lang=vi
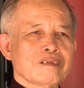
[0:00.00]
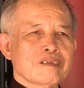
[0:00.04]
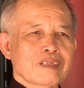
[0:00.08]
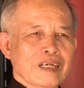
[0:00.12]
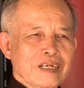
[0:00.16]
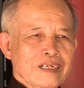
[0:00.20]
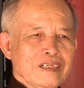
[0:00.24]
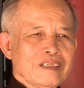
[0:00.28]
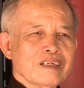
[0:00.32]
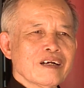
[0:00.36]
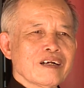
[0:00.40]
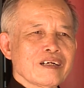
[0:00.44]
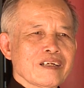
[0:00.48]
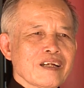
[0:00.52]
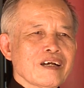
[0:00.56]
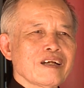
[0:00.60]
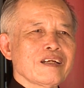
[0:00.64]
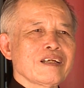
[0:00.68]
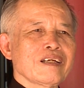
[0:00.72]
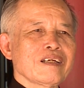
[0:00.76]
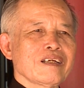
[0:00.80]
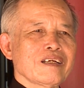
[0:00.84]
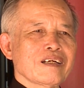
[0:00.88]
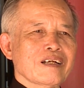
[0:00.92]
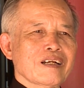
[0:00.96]
Chính nơi
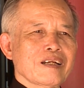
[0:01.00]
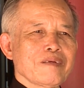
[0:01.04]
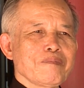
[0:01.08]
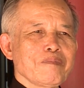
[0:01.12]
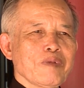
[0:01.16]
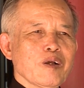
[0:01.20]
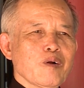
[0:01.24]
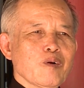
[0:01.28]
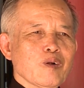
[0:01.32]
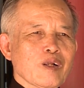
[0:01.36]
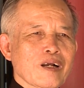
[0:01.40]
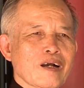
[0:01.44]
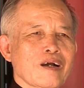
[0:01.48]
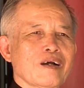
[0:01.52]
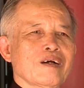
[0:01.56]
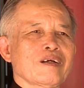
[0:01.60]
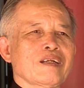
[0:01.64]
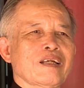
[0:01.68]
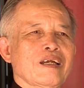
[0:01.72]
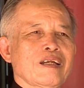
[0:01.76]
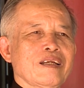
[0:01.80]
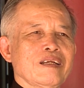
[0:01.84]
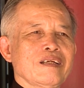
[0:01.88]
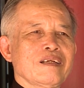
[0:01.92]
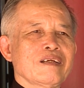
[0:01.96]
đây, cái miếu
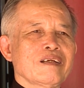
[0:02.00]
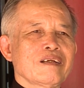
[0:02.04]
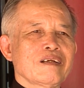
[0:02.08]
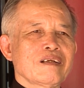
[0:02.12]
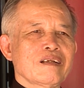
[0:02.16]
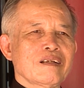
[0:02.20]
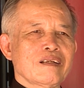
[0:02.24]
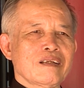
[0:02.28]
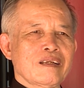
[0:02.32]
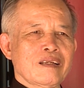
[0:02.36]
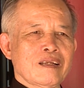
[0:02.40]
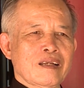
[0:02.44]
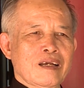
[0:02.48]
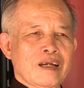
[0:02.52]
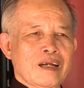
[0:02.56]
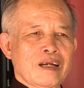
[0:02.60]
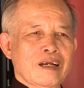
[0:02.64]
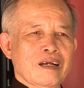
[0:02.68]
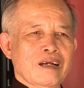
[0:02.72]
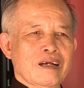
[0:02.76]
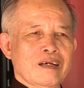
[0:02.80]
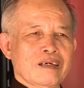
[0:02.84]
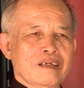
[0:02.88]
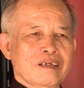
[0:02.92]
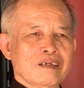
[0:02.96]
thờ này
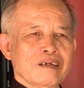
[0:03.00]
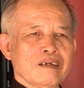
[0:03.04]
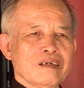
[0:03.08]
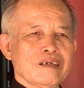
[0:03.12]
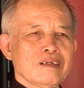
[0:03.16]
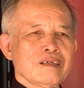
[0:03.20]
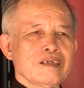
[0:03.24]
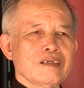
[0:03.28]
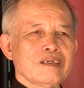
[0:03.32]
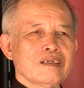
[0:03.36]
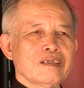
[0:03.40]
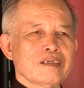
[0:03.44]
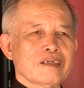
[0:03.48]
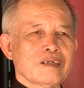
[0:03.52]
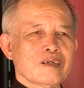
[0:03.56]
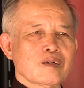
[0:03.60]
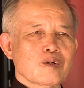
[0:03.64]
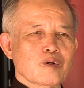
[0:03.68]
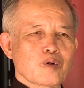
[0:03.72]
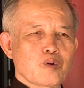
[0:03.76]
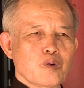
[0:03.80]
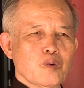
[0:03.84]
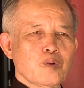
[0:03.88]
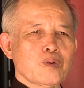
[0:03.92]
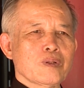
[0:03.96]
là nơi
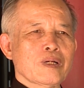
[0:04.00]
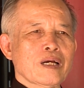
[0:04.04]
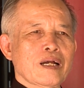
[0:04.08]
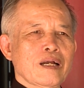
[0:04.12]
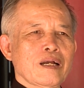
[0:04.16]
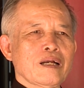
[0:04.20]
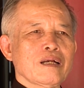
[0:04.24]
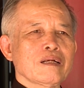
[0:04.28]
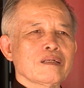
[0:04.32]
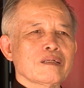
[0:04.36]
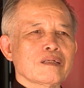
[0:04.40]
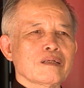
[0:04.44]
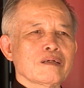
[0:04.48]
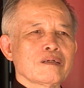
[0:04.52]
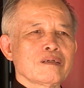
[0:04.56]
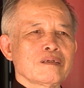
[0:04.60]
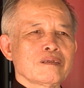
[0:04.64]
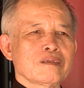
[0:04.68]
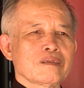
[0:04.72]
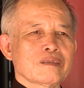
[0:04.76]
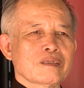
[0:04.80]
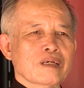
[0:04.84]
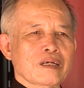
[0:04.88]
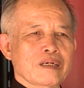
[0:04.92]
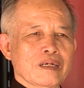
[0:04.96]
cụ đã
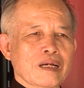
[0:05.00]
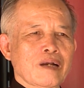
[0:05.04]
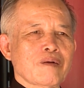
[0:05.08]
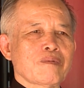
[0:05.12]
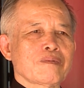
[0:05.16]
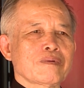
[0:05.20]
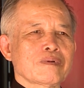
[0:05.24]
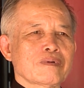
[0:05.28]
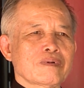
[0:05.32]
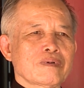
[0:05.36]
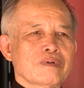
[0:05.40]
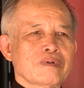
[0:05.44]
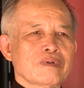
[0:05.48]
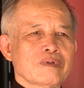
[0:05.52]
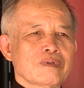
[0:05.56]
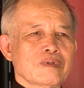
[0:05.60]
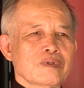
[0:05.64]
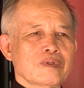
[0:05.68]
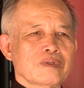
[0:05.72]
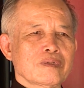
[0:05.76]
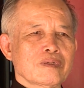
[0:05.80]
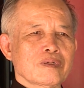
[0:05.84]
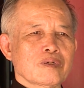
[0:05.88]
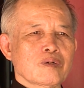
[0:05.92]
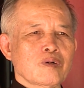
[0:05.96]
từng dạy học
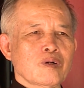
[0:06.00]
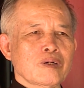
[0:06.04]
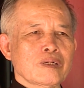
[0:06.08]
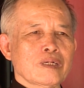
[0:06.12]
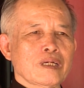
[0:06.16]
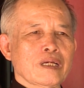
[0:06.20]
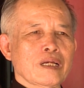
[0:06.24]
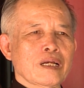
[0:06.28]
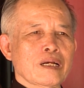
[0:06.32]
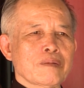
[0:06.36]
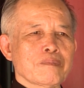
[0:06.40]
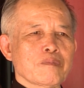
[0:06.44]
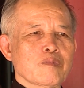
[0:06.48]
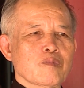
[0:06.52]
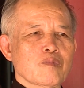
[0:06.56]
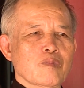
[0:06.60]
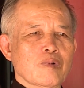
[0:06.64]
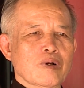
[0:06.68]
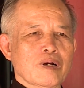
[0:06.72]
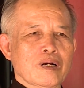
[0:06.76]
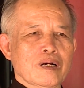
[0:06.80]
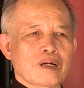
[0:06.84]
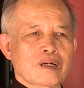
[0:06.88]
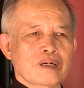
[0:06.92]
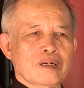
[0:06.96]
con em
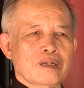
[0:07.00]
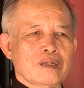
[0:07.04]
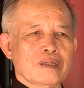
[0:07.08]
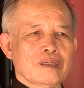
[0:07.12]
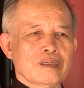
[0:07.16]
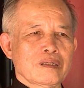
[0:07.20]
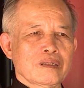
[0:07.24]
của